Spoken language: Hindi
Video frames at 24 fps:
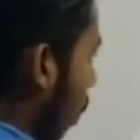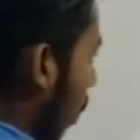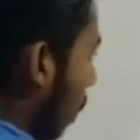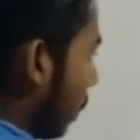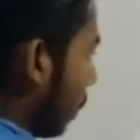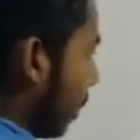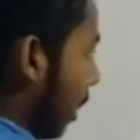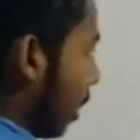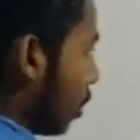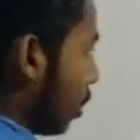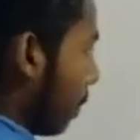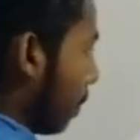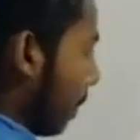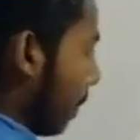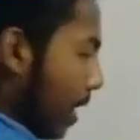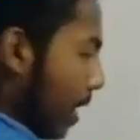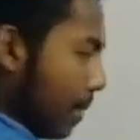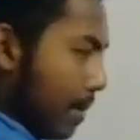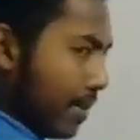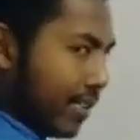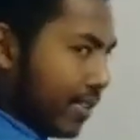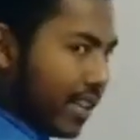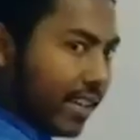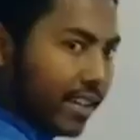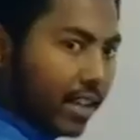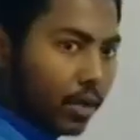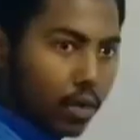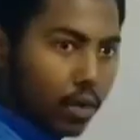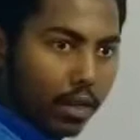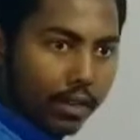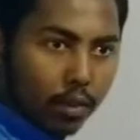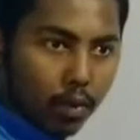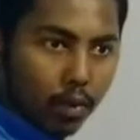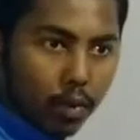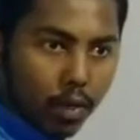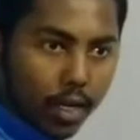दो और चार तो बाहर में इसका
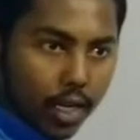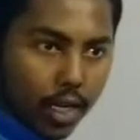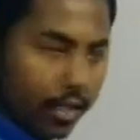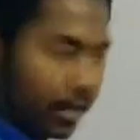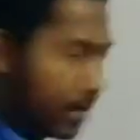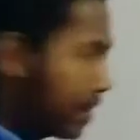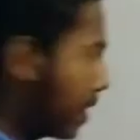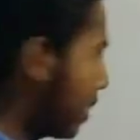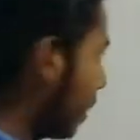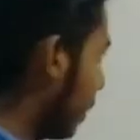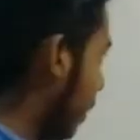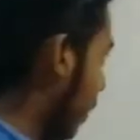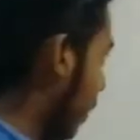कैलकुलेशन होगा जैसे